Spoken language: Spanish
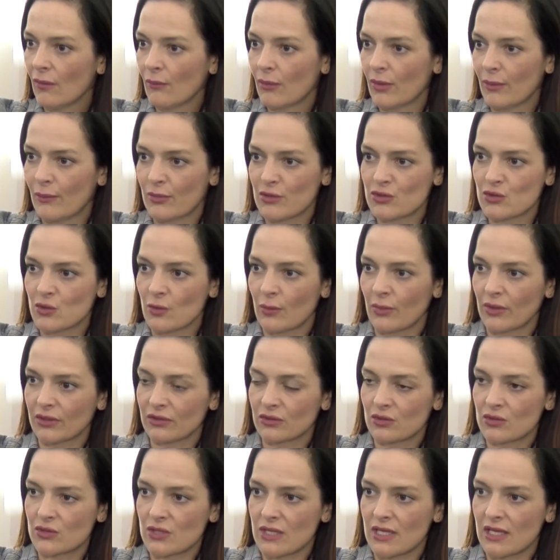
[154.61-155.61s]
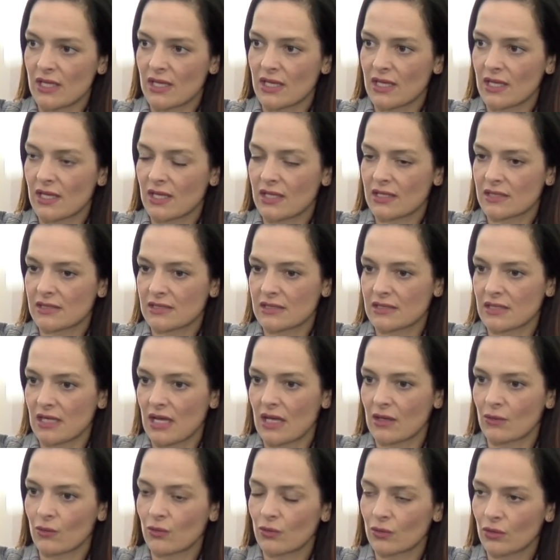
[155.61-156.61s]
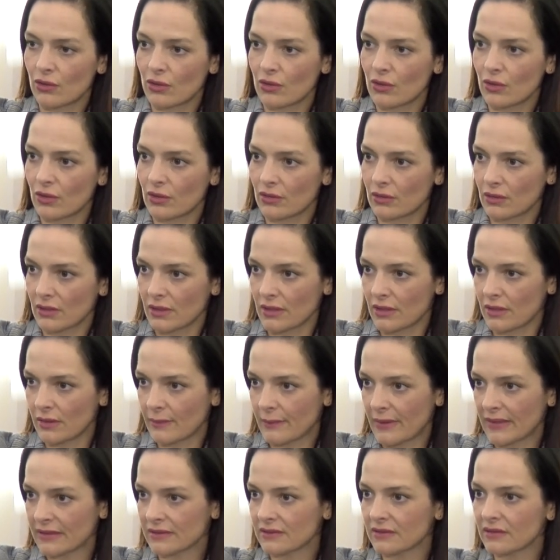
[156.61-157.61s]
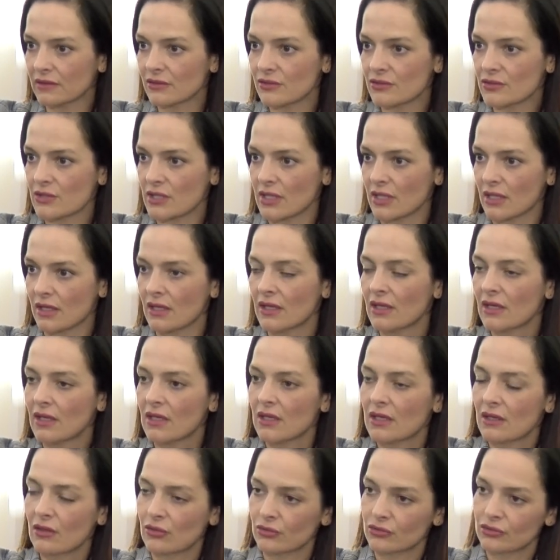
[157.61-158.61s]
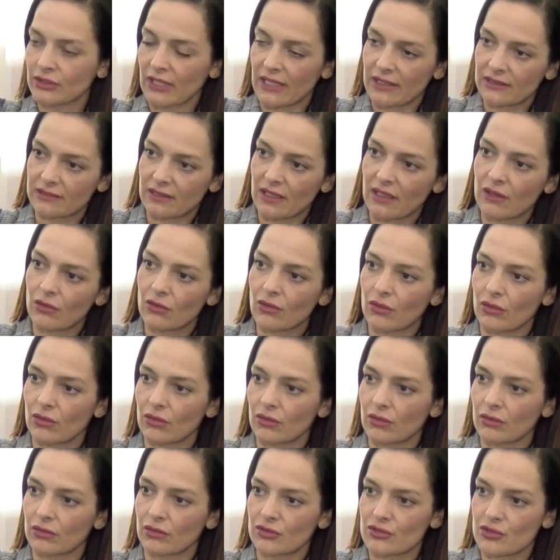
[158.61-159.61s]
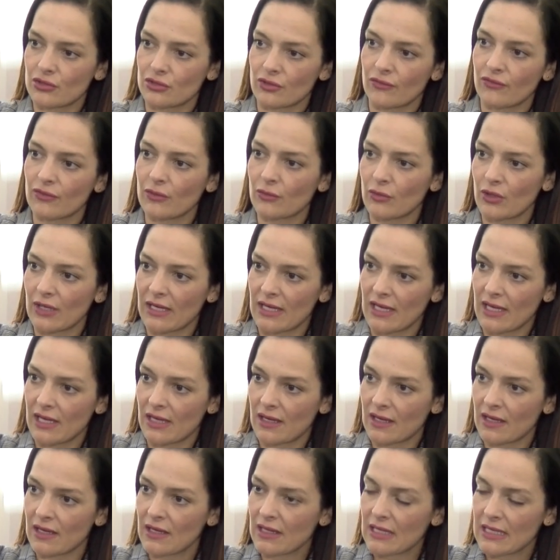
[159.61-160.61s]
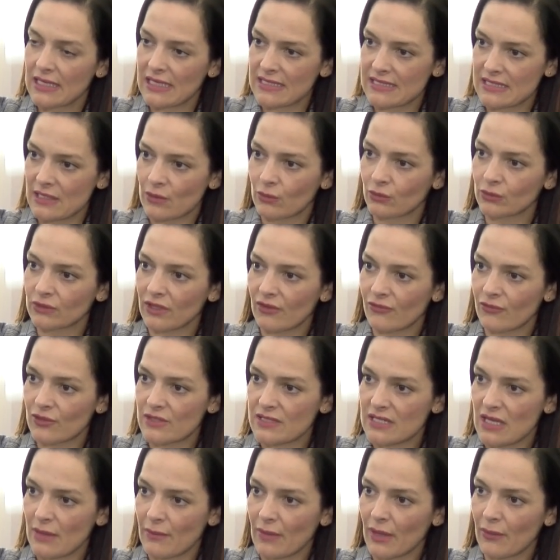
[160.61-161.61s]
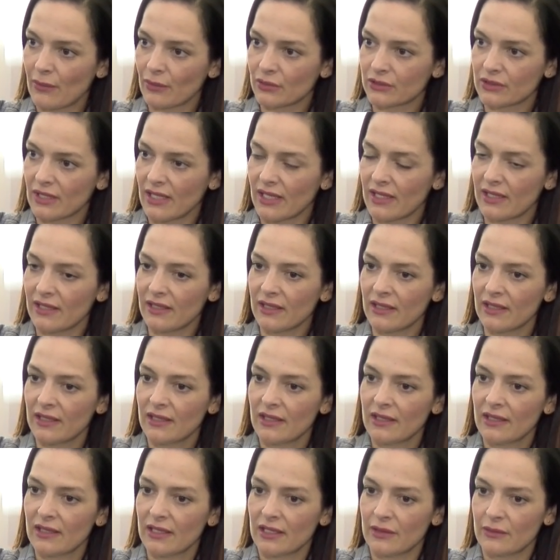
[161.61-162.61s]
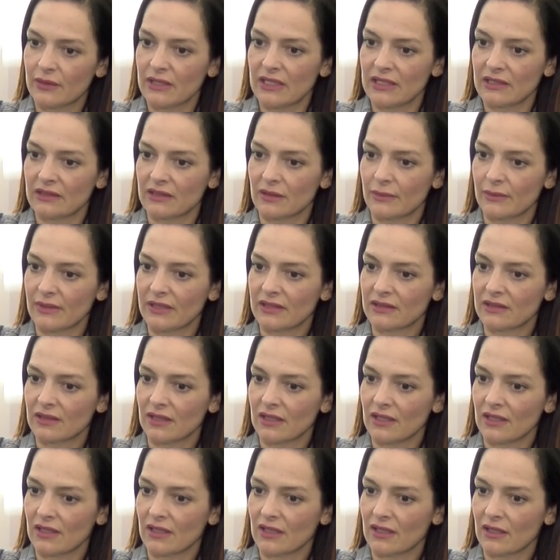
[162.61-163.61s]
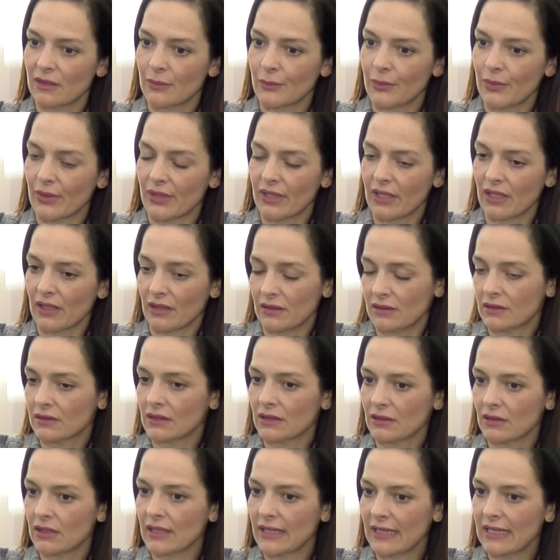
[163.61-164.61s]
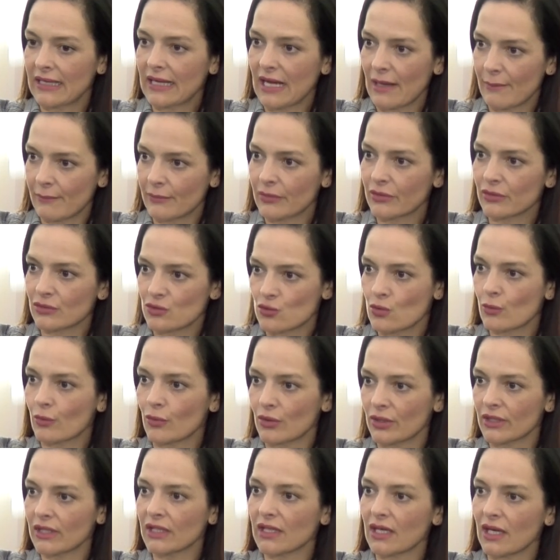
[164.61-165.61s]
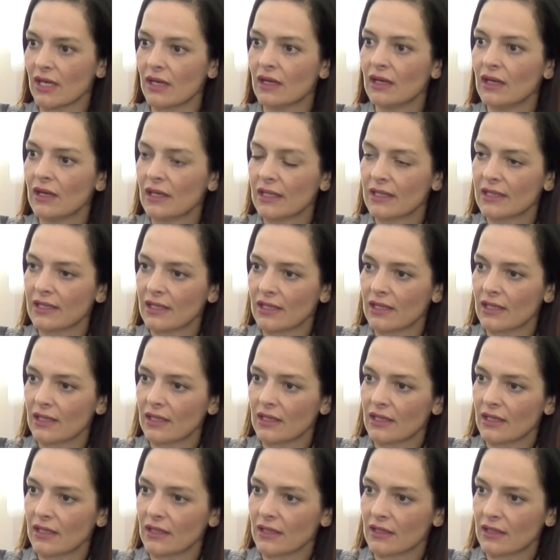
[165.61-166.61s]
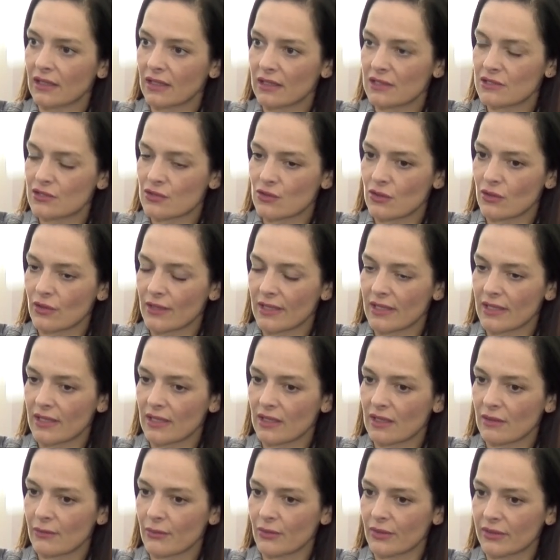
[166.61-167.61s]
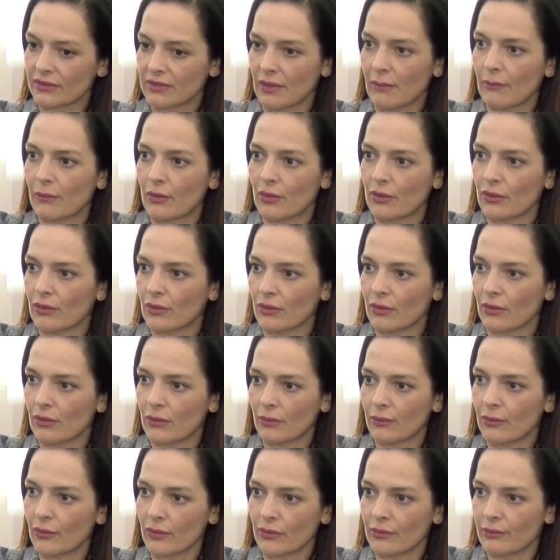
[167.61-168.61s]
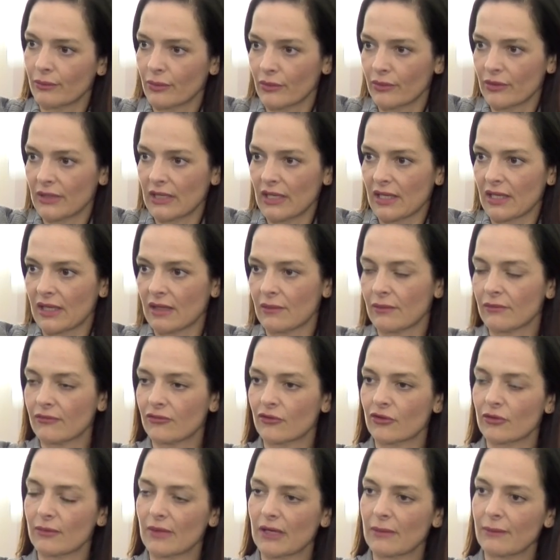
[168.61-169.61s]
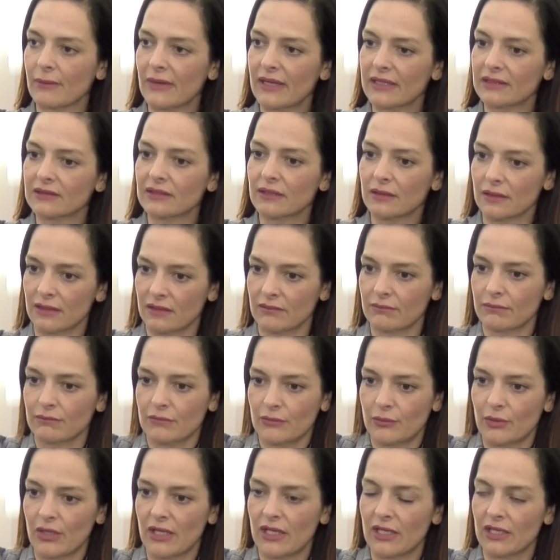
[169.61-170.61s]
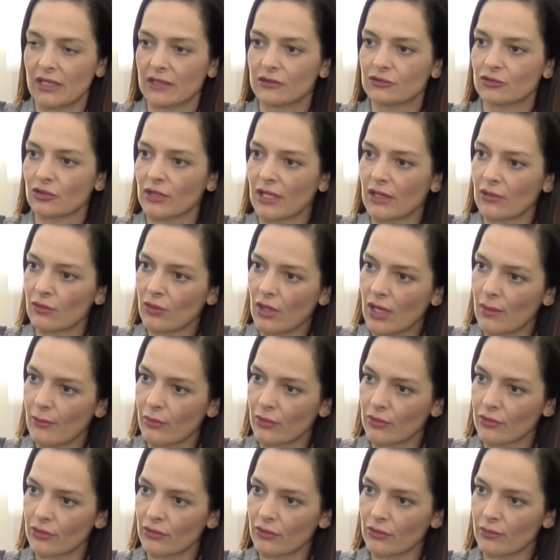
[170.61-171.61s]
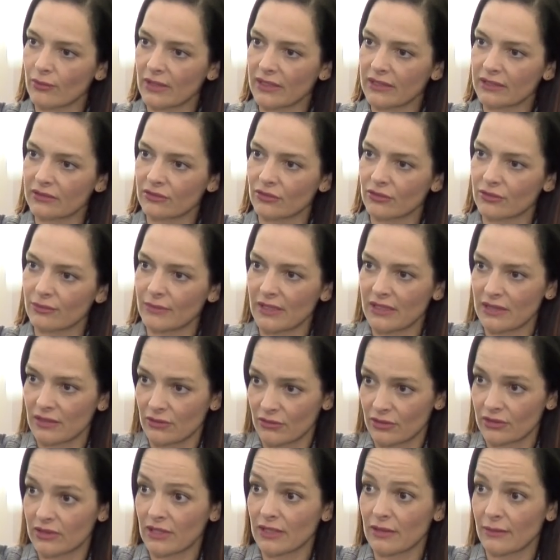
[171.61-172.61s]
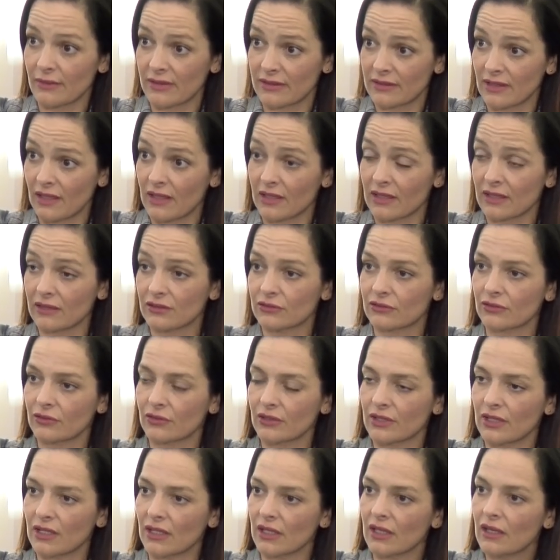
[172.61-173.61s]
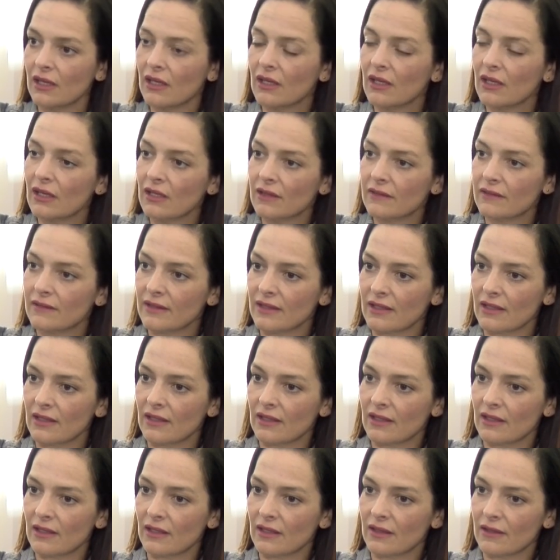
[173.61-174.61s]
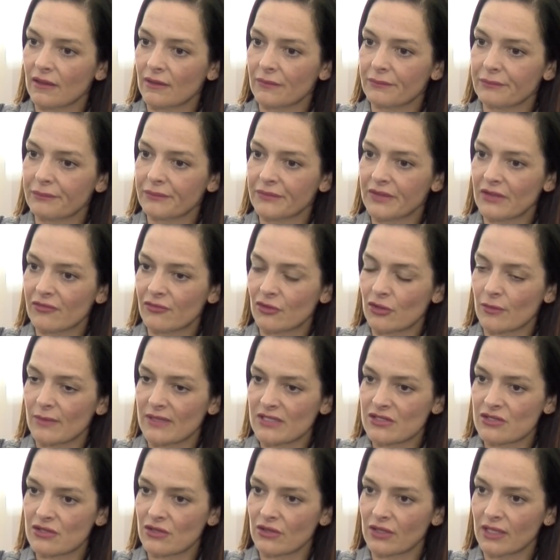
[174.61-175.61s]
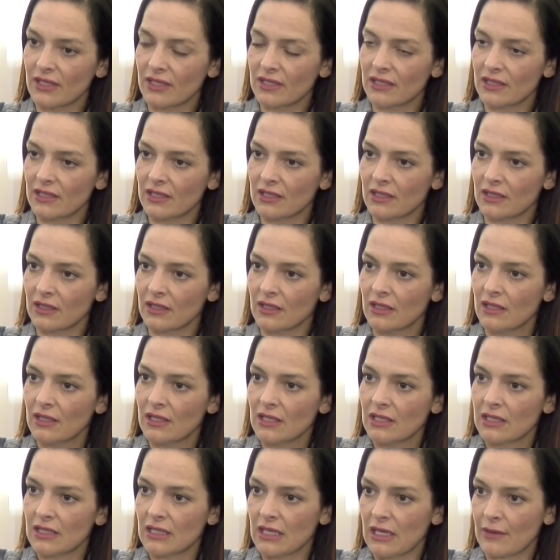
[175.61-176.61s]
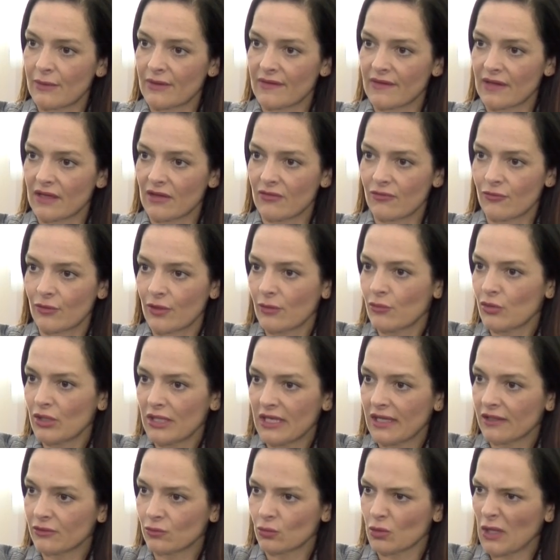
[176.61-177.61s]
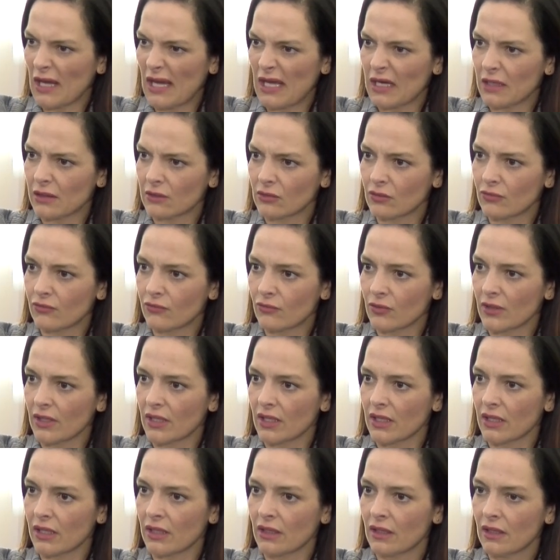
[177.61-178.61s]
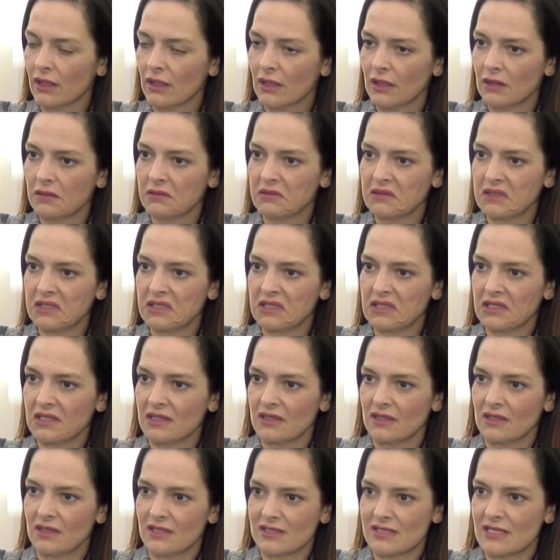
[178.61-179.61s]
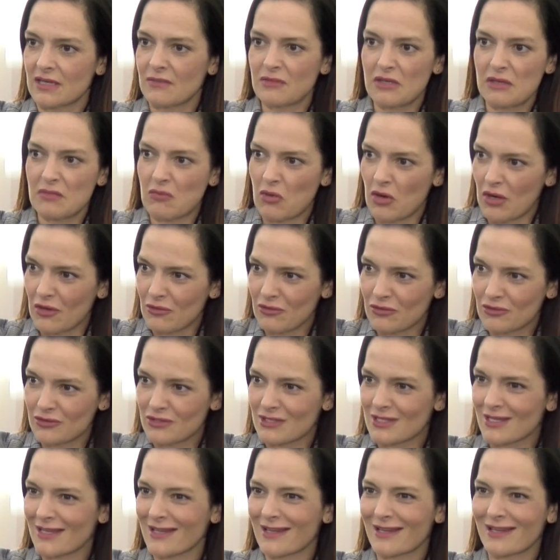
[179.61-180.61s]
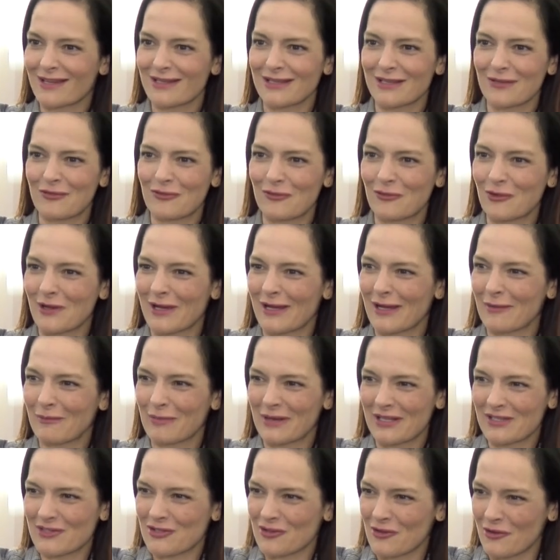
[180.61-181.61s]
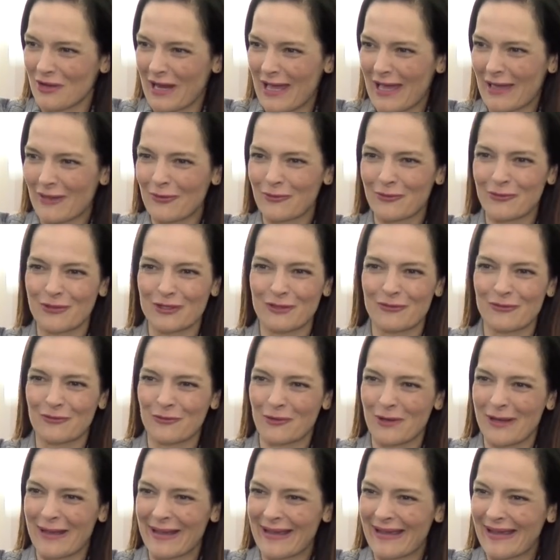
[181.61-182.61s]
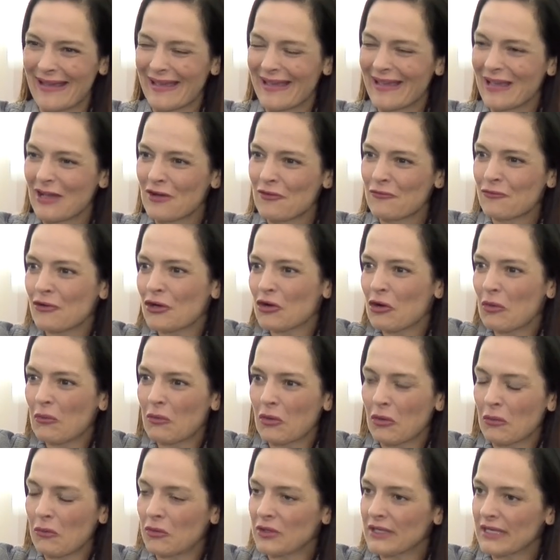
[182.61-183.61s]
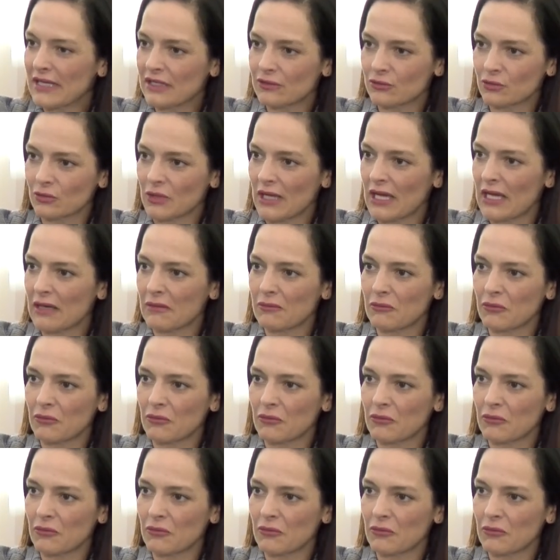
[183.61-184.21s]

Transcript: pues por supuesto se, algunos eh, partidos se contactan con, nosotros fuimos la, segunda fuerza más votada, evidentemente pues el, cambio suponía que, el PSOE pues tampoco podía formar parte y pues el electorado nos apoyó mayoritariamente al resto de de, formaciones y, y, la verdad que fue muy natural, no fue ni ese mismo noche, ni fue presionado, ni fue, fue como muy natural,